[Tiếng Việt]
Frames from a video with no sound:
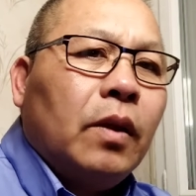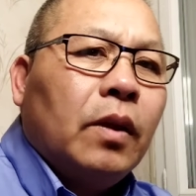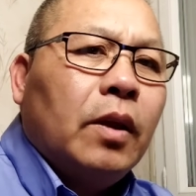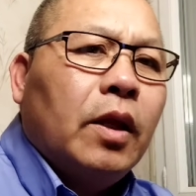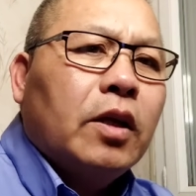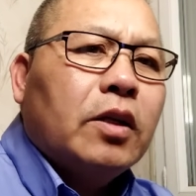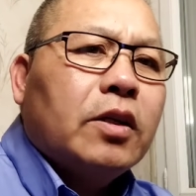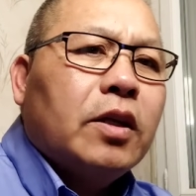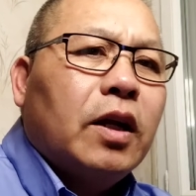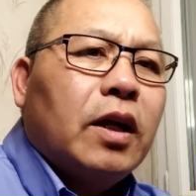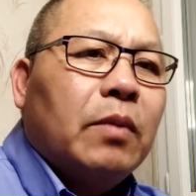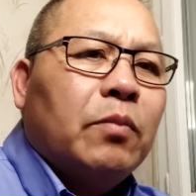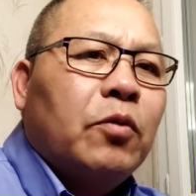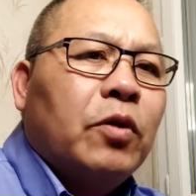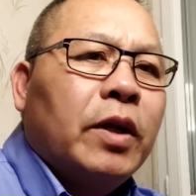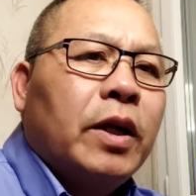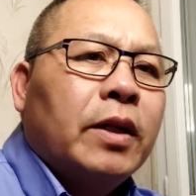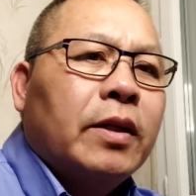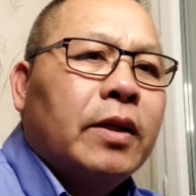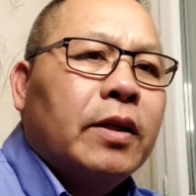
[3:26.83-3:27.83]
đây sao là
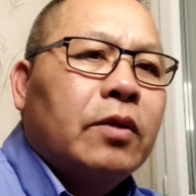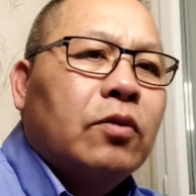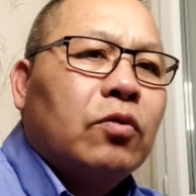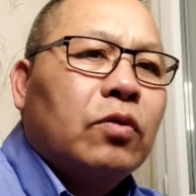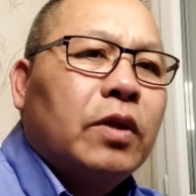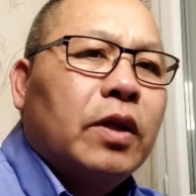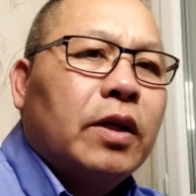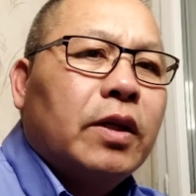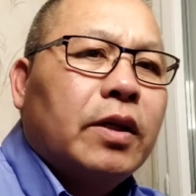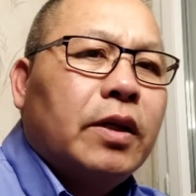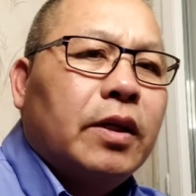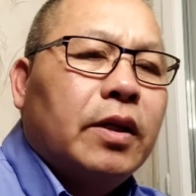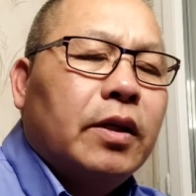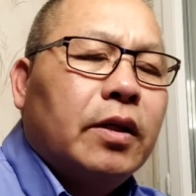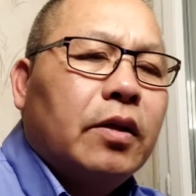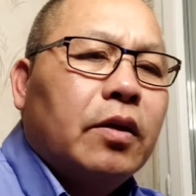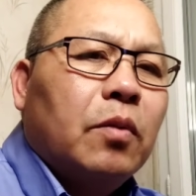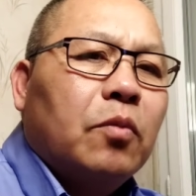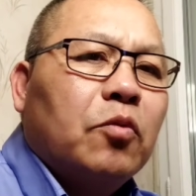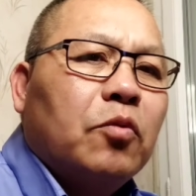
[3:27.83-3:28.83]
mua đây tê tú tê kỹ
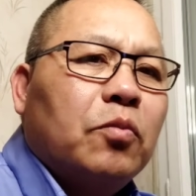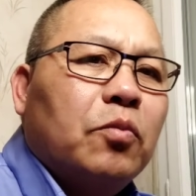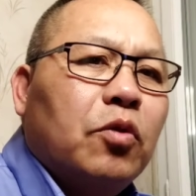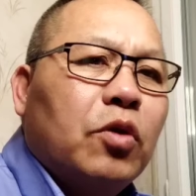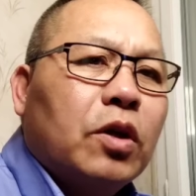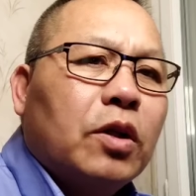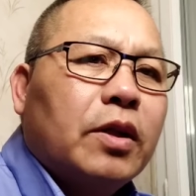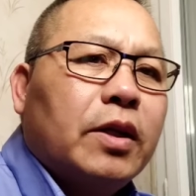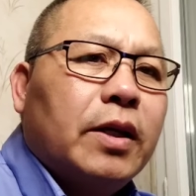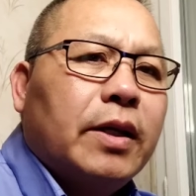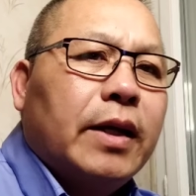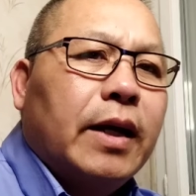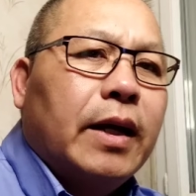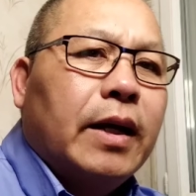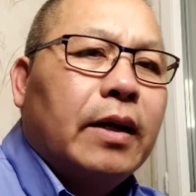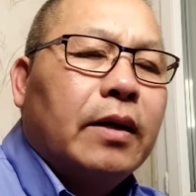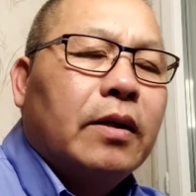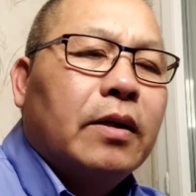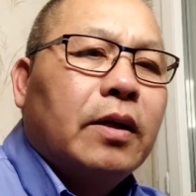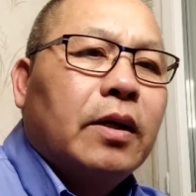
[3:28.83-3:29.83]
cho một mua tê
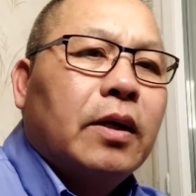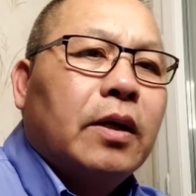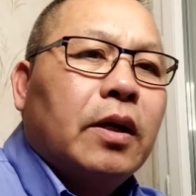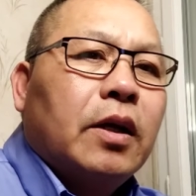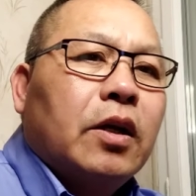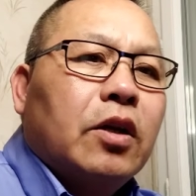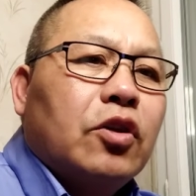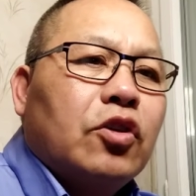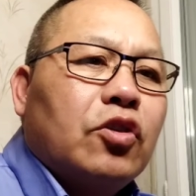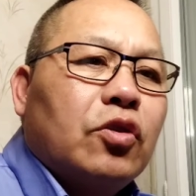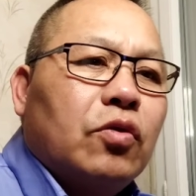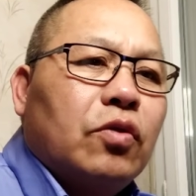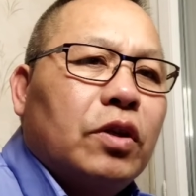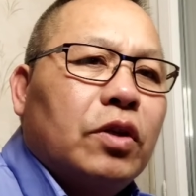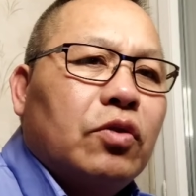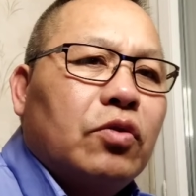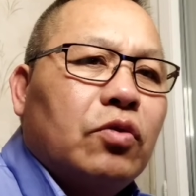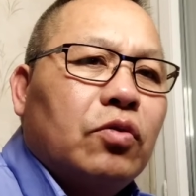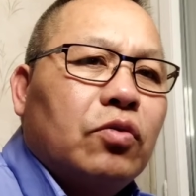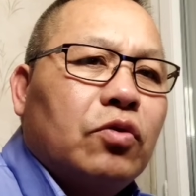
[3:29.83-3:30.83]
dạ rồi
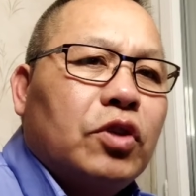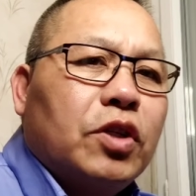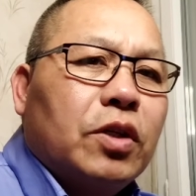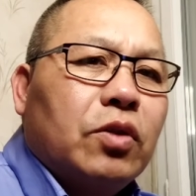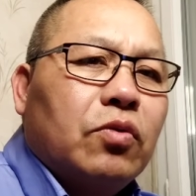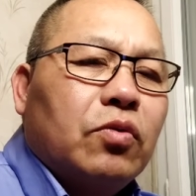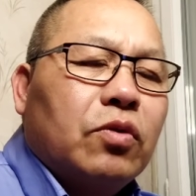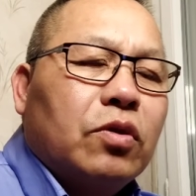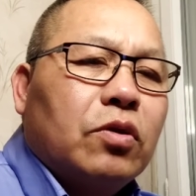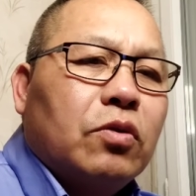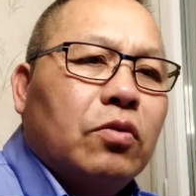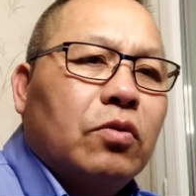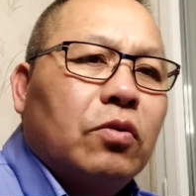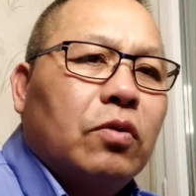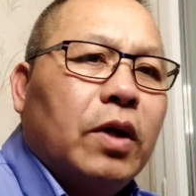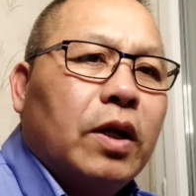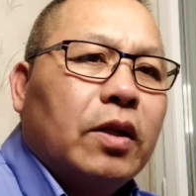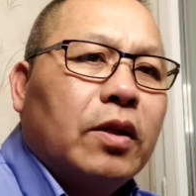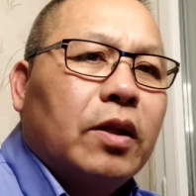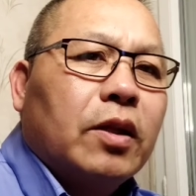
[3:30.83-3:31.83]
lì tu chia tu chú
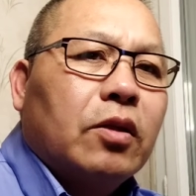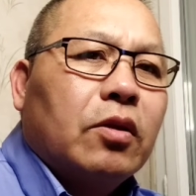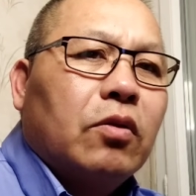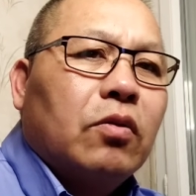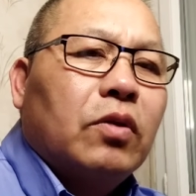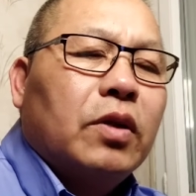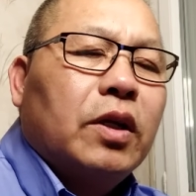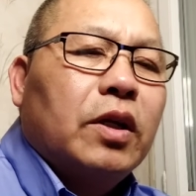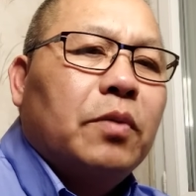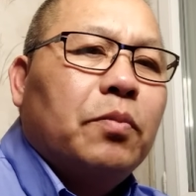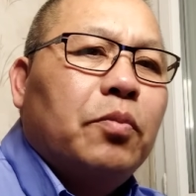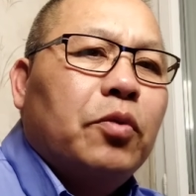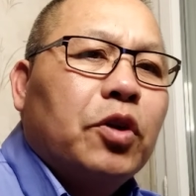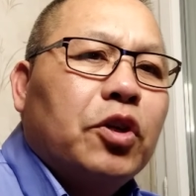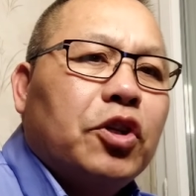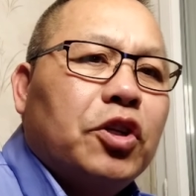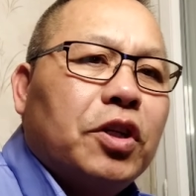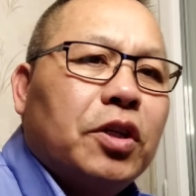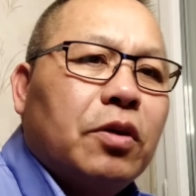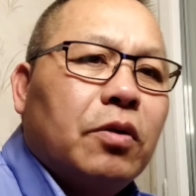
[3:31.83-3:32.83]
hay tiền tàu lì ít bữa
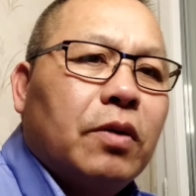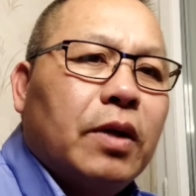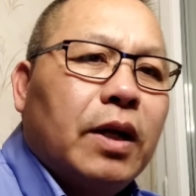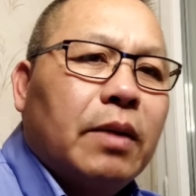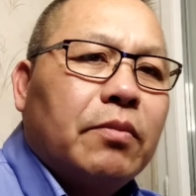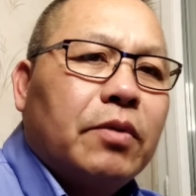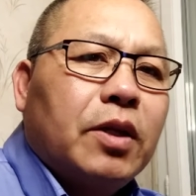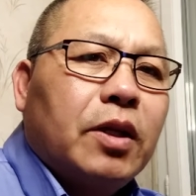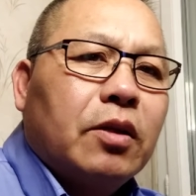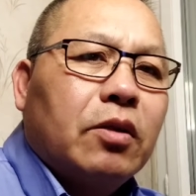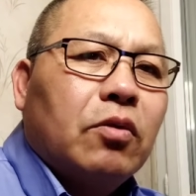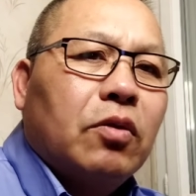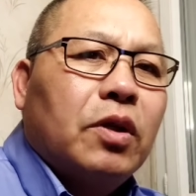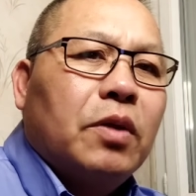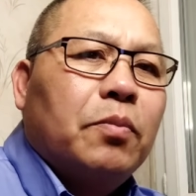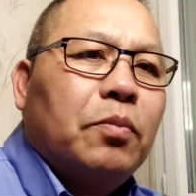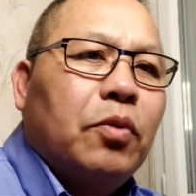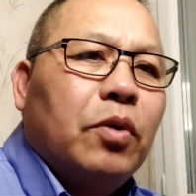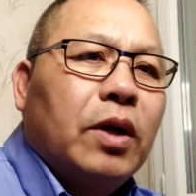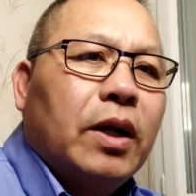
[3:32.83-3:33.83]
chỉ cho lan thế tàu
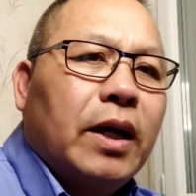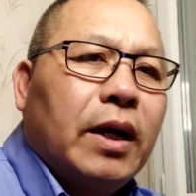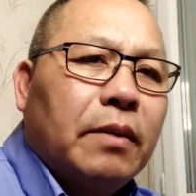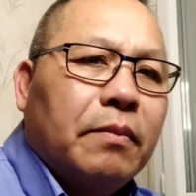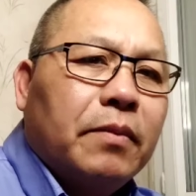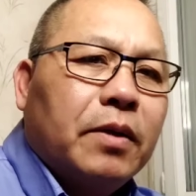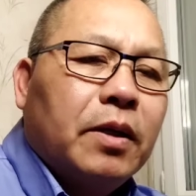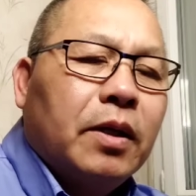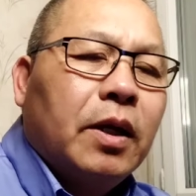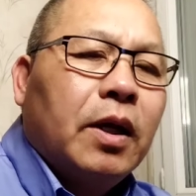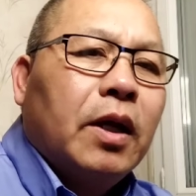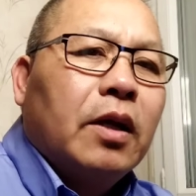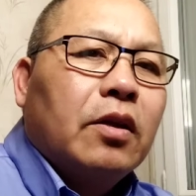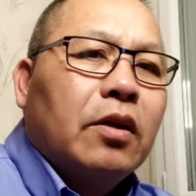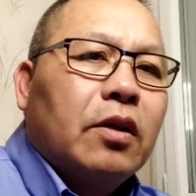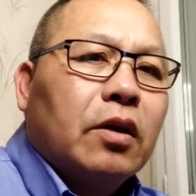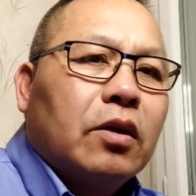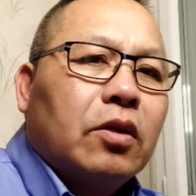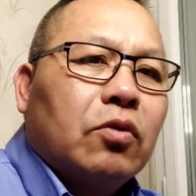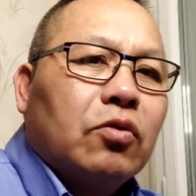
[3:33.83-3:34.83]
ít bữa lan
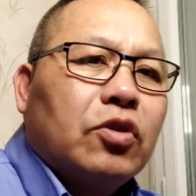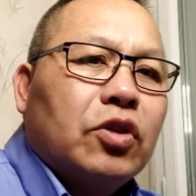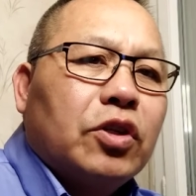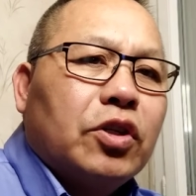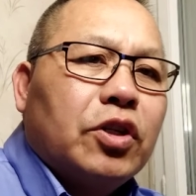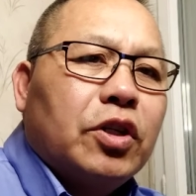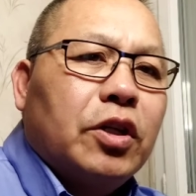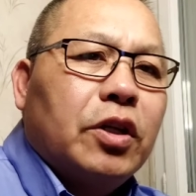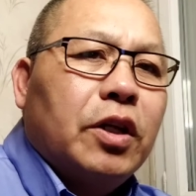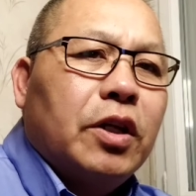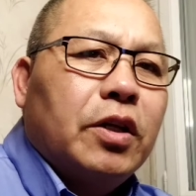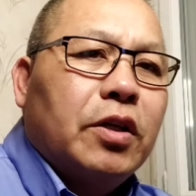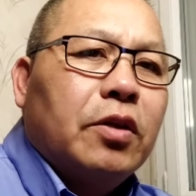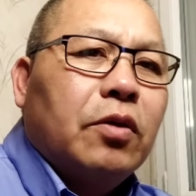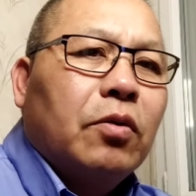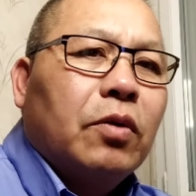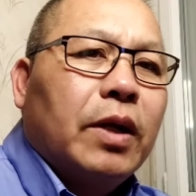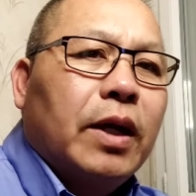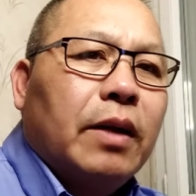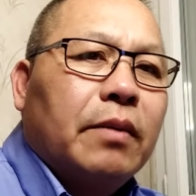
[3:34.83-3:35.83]
cho tàu chơi chơi
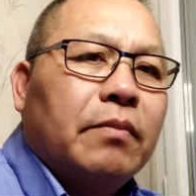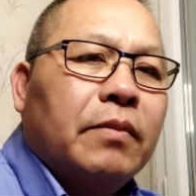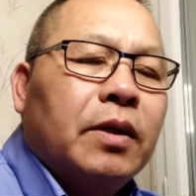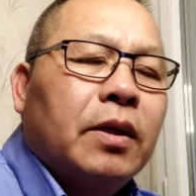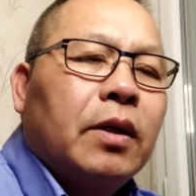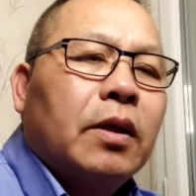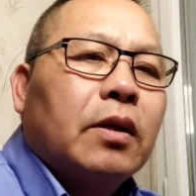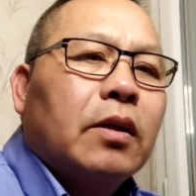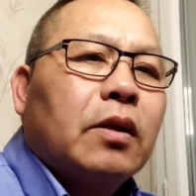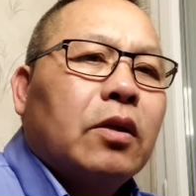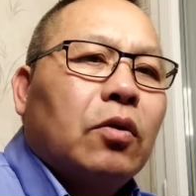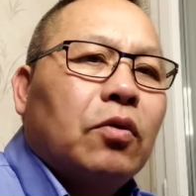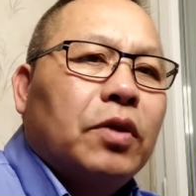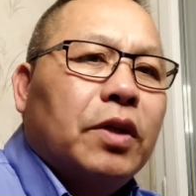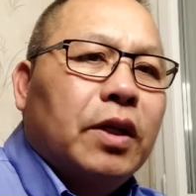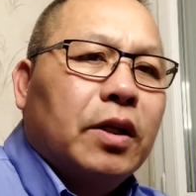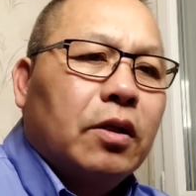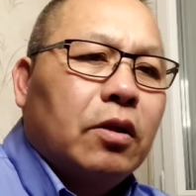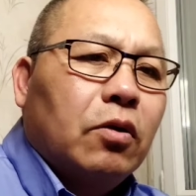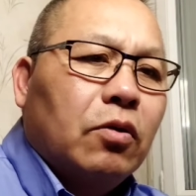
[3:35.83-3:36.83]
nhiều lan tàu
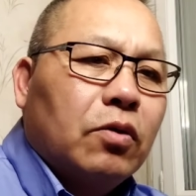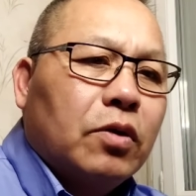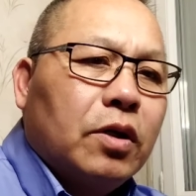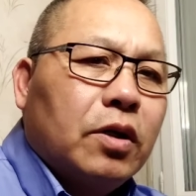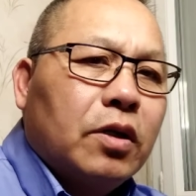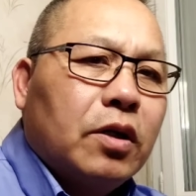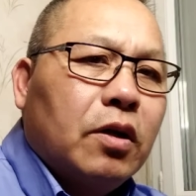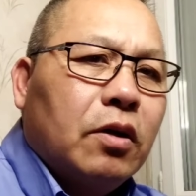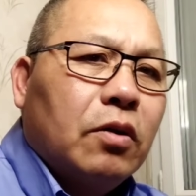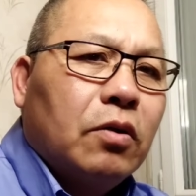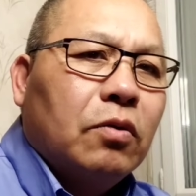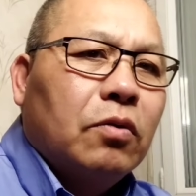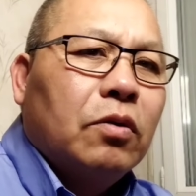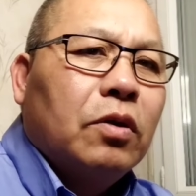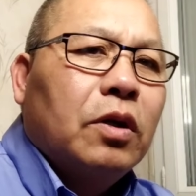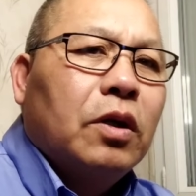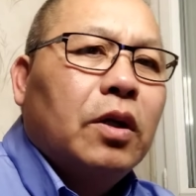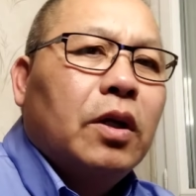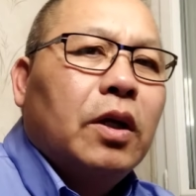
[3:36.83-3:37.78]
nhận tàu cưng cầu